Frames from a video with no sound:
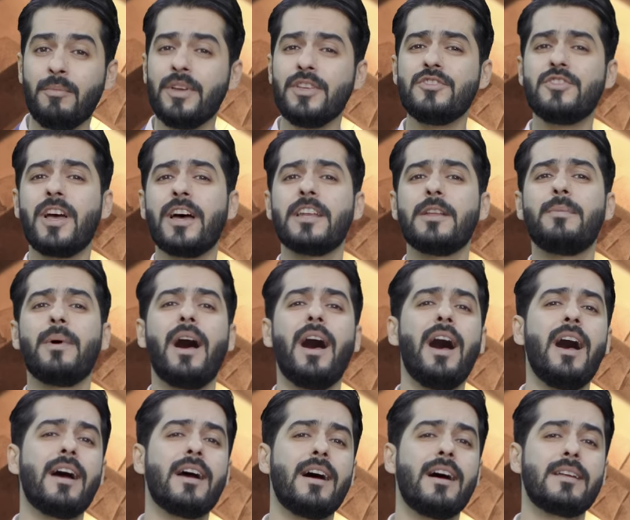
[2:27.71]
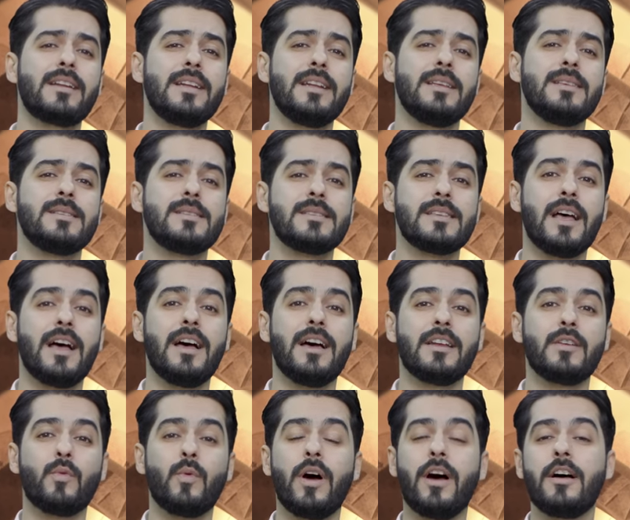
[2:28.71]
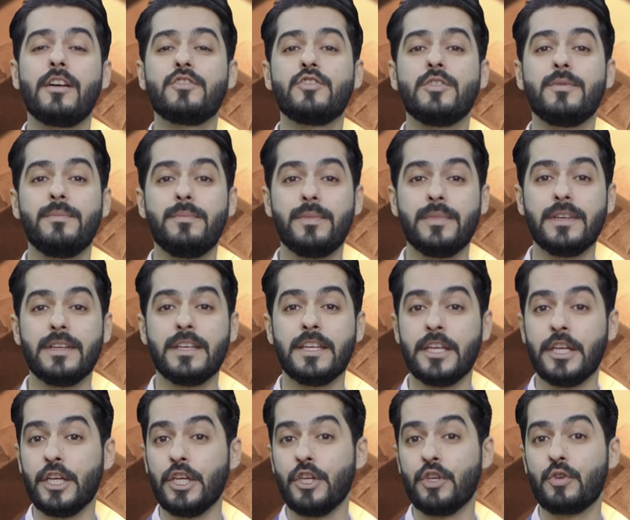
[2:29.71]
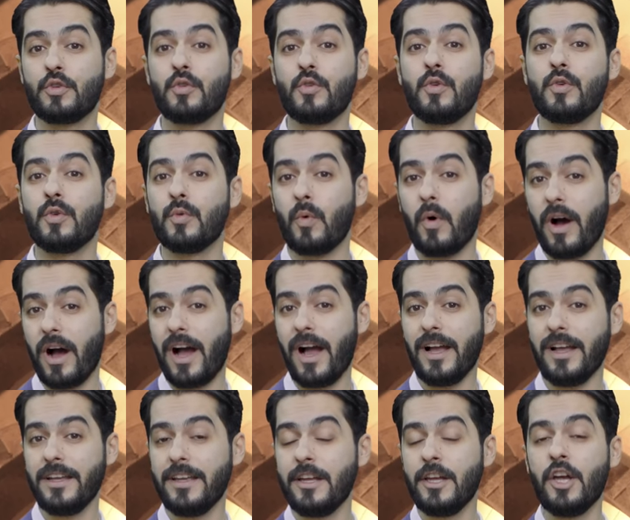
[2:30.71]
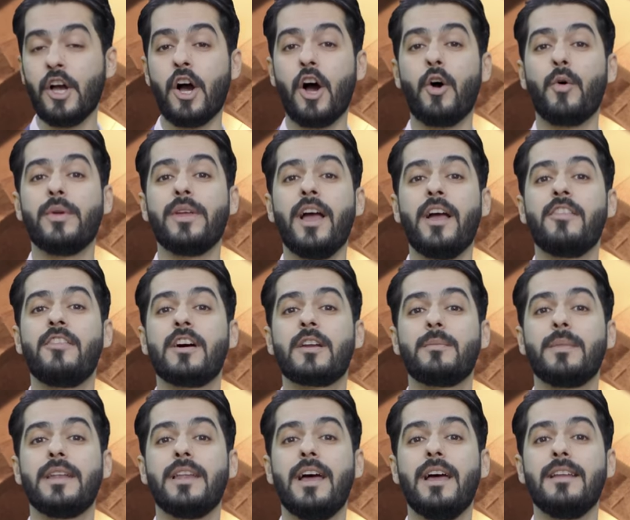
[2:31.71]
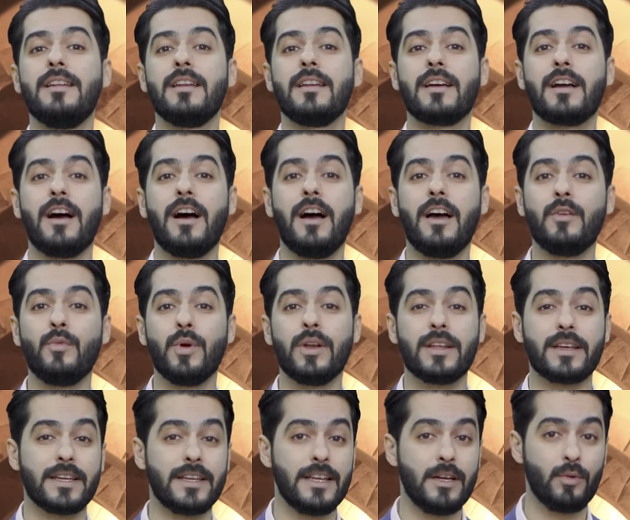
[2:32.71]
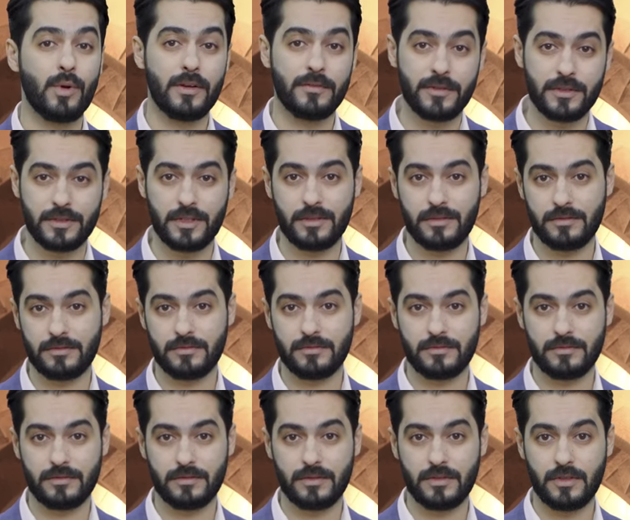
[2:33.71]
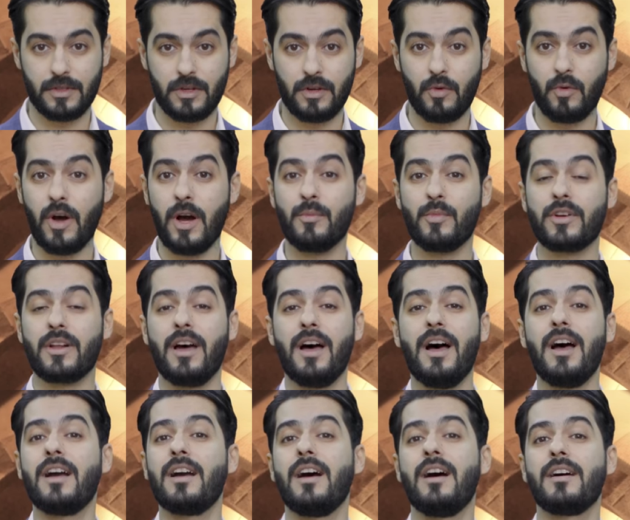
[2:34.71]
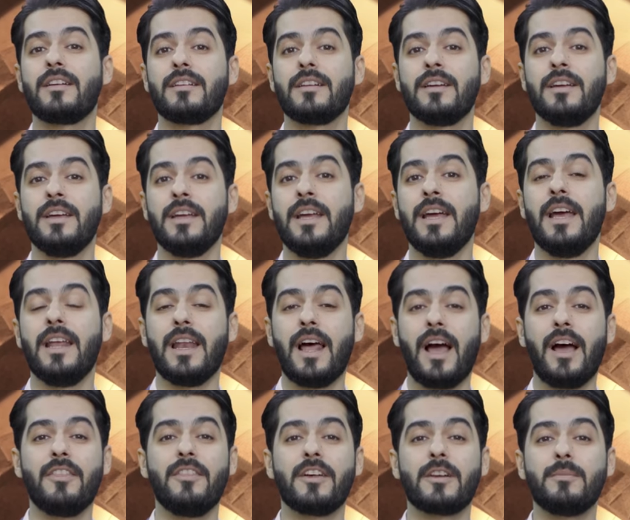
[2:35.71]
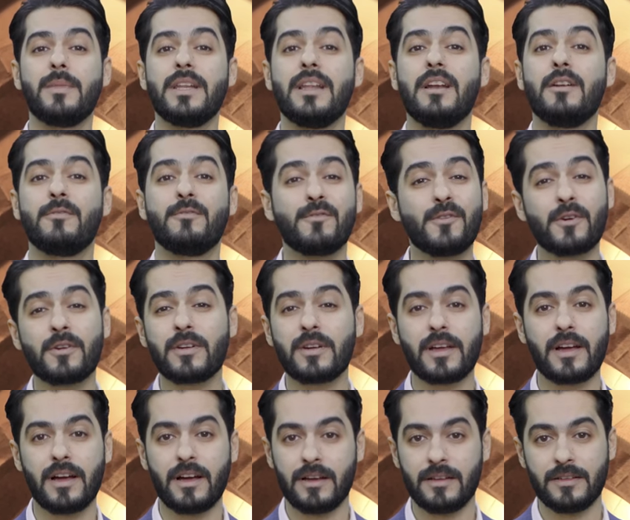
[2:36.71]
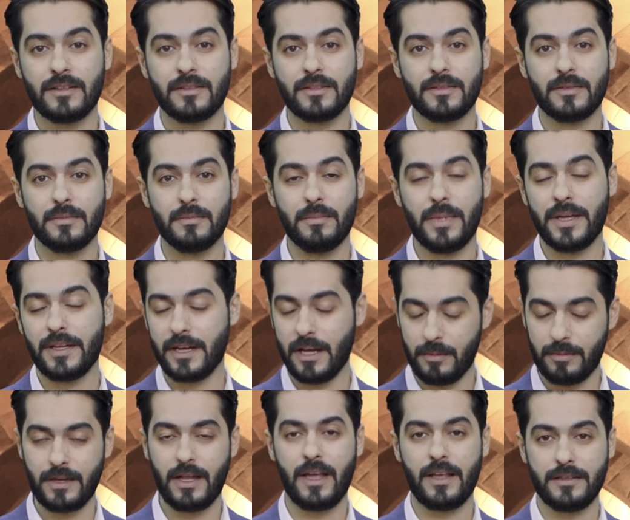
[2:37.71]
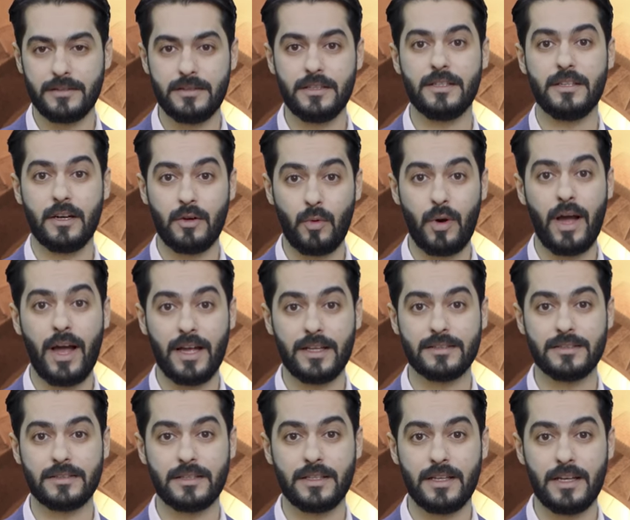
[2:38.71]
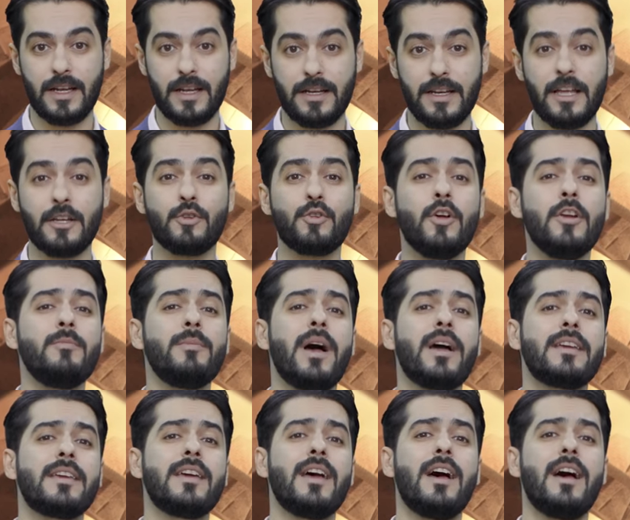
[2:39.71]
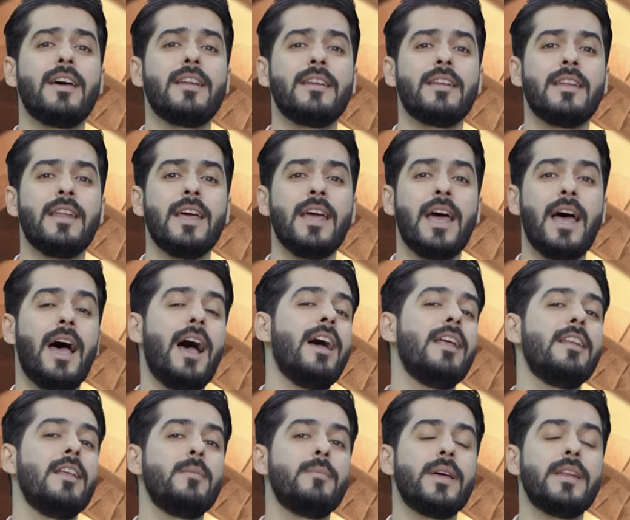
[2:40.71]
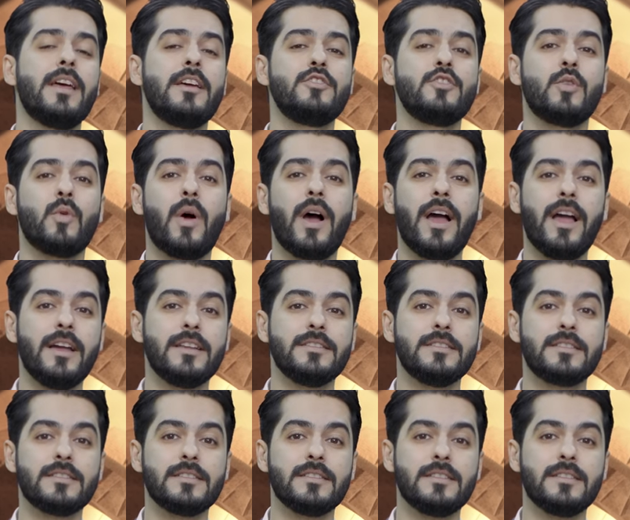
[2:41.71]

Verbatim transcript: من جانب آخر الإنسان واجب يكون واعي أو يحذر من أهل القال والقيل والفتن وأمر آخر الحذر من الفرقة بين أبناء الدين الواحد لأن كل ما كان أهل المنهج الواحد